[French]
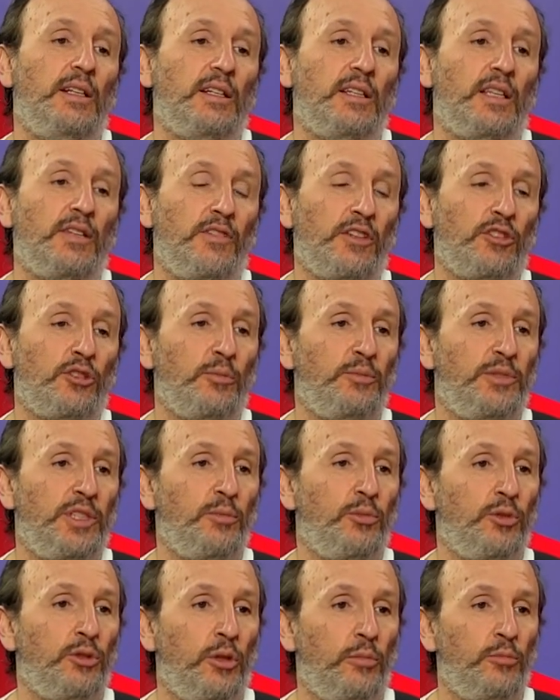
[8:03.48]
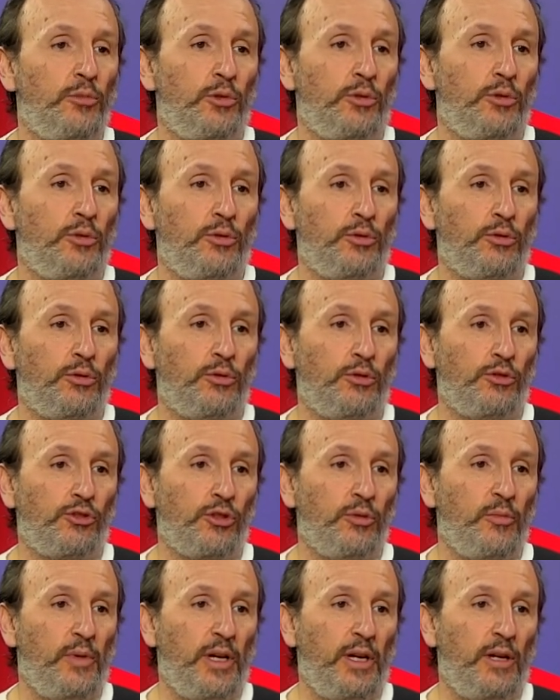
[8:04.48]
qui fait son petit bonhomme de,
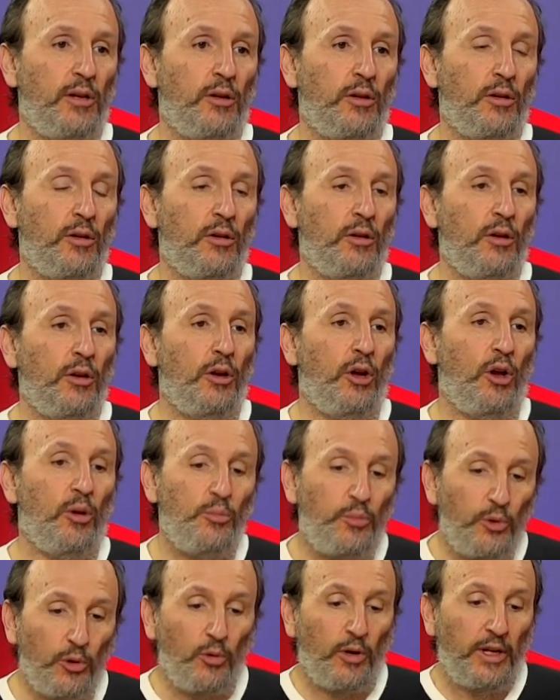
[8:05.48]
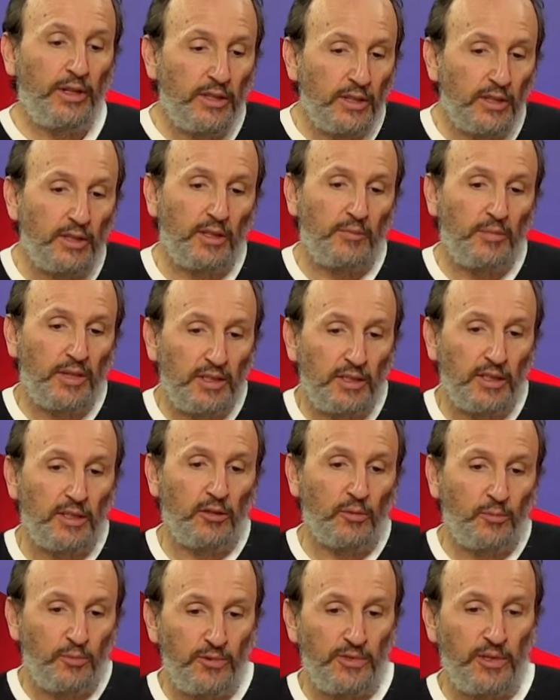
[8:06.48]
chemin, euh, un peu loin des, BD
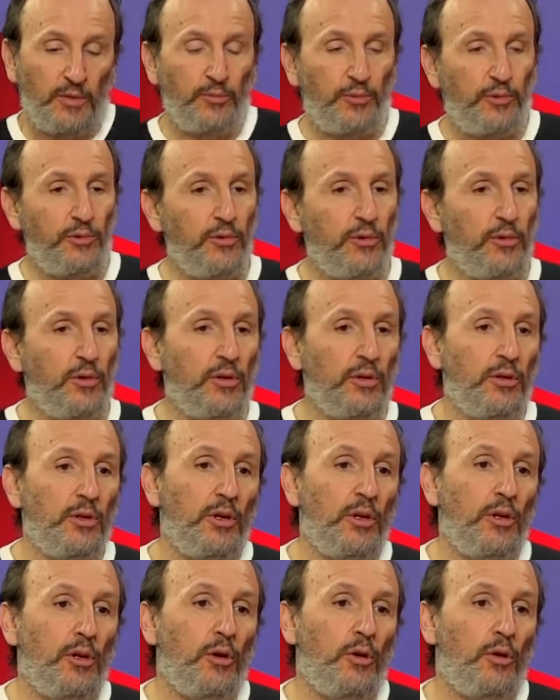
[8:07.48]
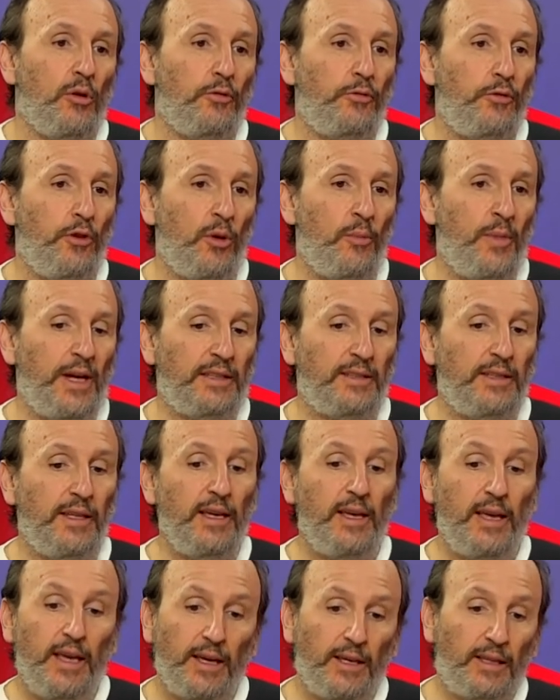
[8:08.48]
de plus en plus euh,
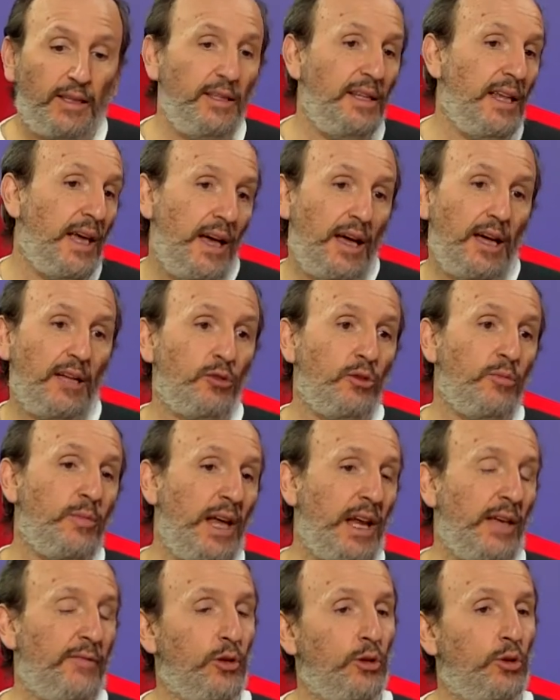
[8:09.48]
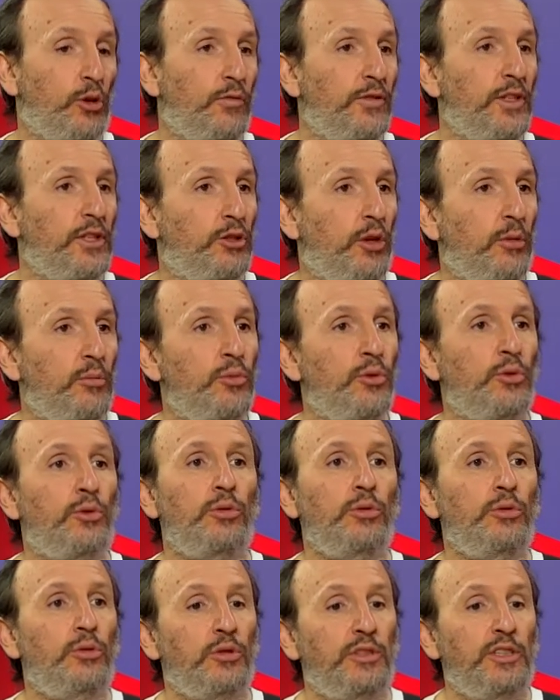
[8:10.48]
formatés, et qui a du mal avec le Covid, comme
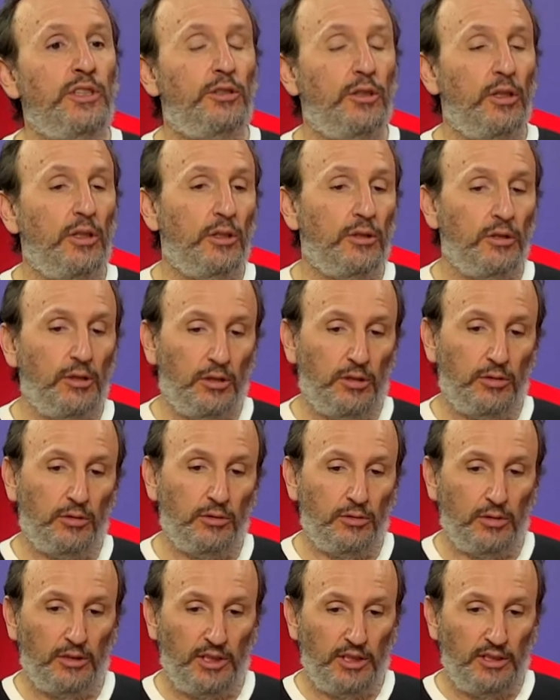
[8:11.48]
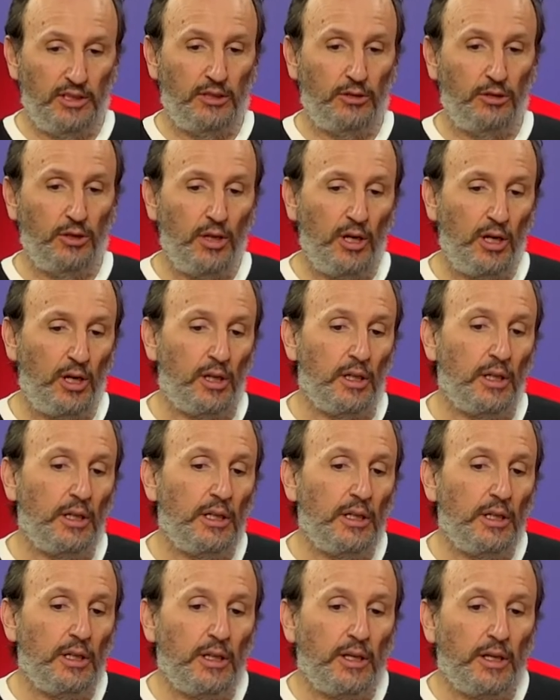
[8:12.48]
beaucoup d'éditeurs
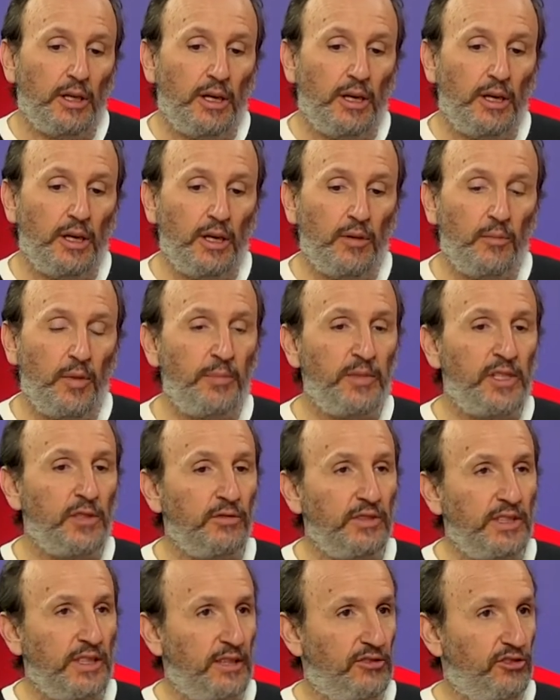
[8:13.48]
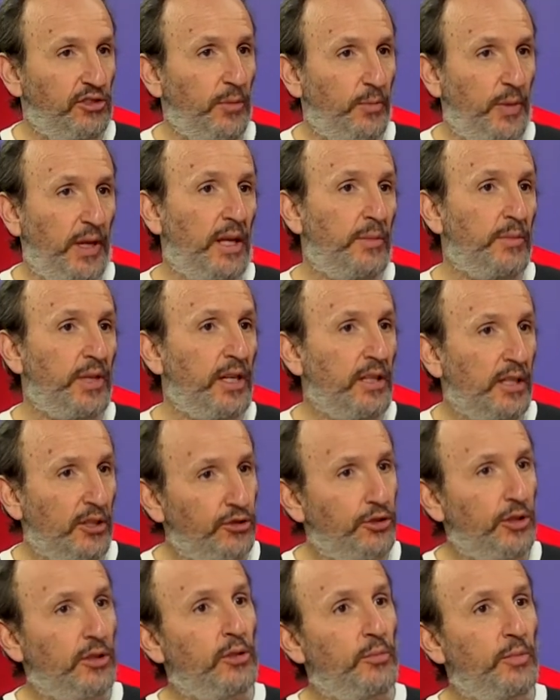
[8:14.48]
et même si vous ne pas la mienne,
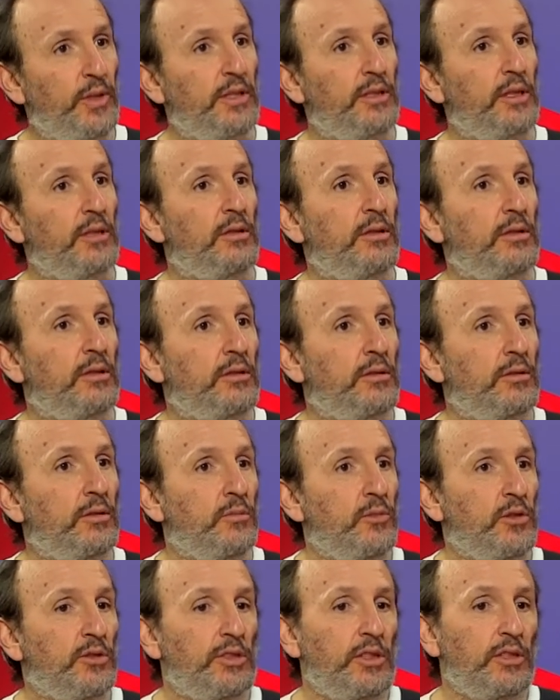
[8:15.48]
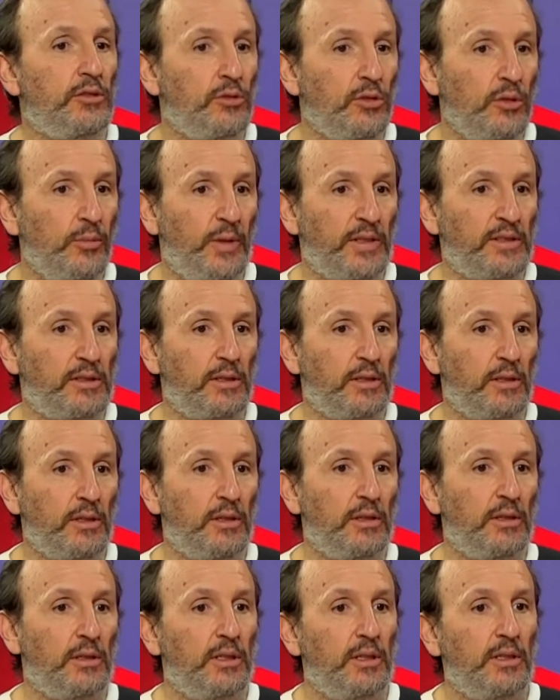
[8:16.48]
achetez une BD de, Mosquito. Mais achetez
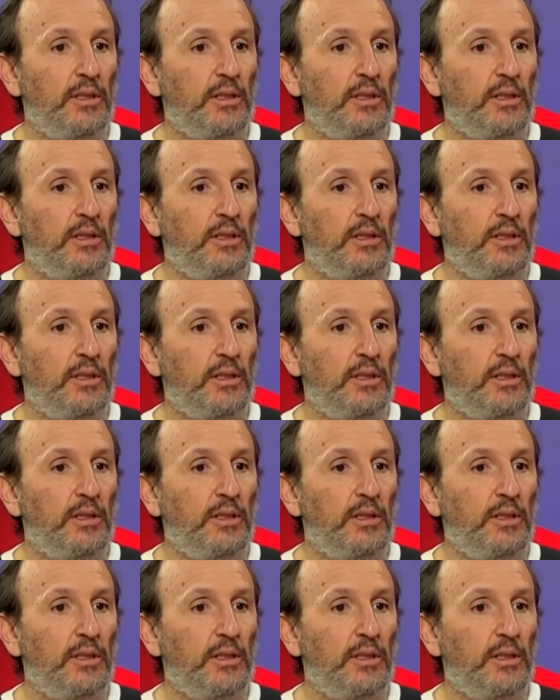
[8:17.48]
celle-là,